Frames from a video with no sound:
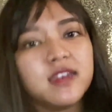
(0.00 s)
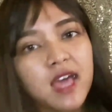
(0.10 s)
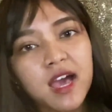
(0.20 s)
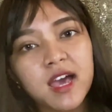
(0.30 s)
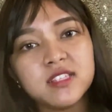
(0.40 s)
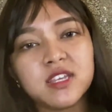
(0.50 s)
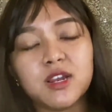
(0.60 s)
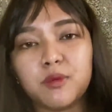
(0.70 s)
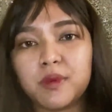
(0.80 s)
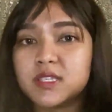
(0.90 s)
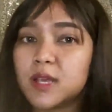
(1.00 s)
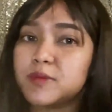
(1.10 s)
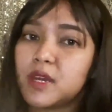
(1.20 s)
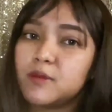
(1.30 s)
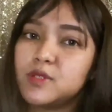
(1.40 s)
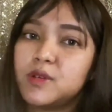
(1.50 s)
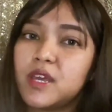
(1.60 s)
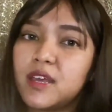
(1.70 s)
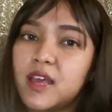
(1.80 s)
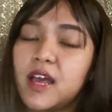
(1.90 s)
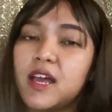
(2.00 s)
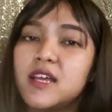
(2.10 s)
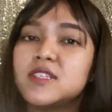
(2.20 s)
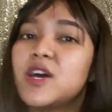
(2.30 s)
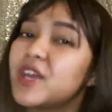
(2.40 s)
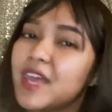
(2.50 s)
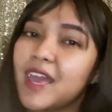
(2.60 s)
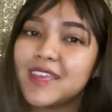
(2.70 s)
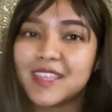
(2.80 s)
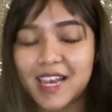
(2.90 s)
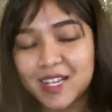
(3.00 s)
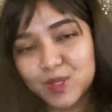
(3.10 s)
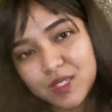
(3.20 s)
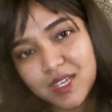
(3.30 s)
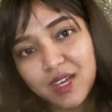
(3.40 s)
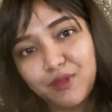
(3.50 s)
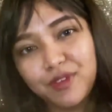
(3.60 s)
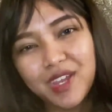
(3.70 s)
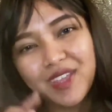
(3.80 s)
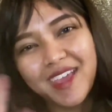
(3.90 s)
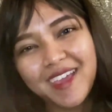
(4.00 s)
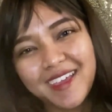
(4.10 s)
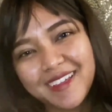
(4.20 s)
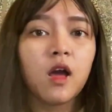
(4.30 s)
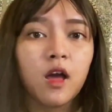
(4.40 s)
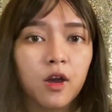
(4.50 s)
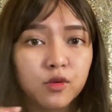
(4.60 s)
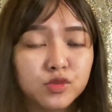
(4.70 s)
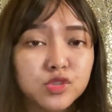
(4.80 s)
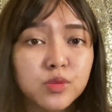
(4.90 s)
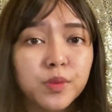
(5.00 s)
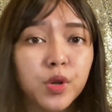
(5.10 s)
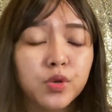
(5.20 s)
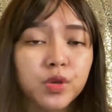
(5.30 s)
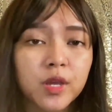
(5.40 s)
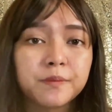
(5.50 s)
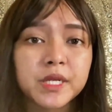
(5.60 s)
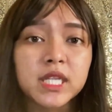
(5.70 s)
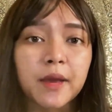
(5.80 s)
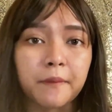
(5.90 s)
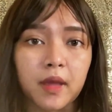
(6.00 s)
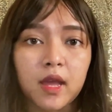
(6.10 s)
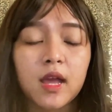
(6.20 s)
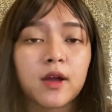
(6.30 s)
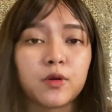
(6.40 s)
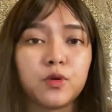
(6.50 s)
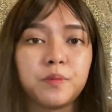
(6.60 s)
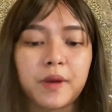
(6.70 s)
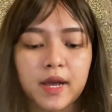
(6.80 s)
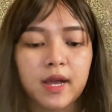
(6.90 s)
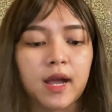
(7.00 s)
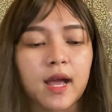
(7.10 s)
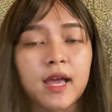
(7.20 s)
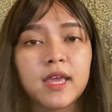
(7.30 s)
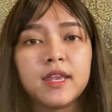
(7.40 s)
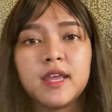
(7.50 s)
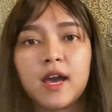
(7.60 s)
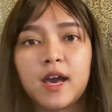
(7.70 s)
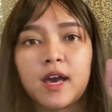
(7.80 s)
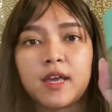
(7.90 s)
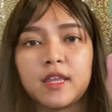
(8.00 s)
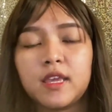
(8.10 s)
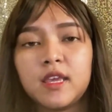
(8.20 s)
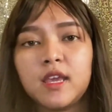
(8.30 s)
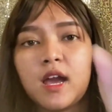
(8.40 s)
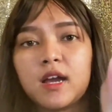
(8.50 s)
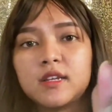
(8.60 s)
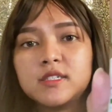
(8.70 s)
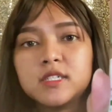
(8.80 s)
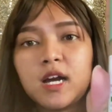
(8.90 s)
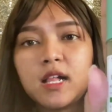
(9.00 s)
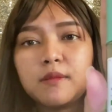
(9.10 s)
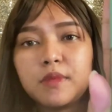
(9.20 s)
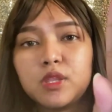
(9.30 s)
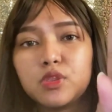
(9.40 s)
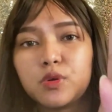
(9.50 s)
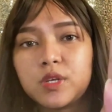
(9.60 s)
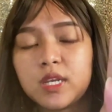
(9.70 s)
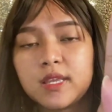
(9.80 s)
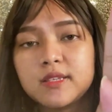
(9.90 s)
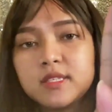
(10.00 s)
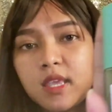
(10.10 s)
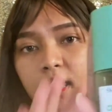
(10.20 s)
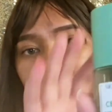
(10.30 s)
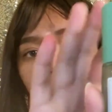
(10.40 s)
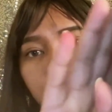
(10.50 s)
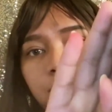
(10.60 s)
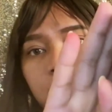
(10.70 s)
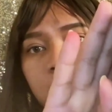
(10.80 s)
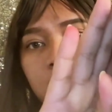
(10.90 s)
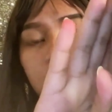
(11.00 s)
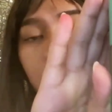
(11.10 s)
dan jangan lupa subscribe juga ya guys. Oke, okay, kita langsung aja ke videonya. Untuk produk yang pertama, aku pakai dari Acne Calming Tonernya Scientific. Nah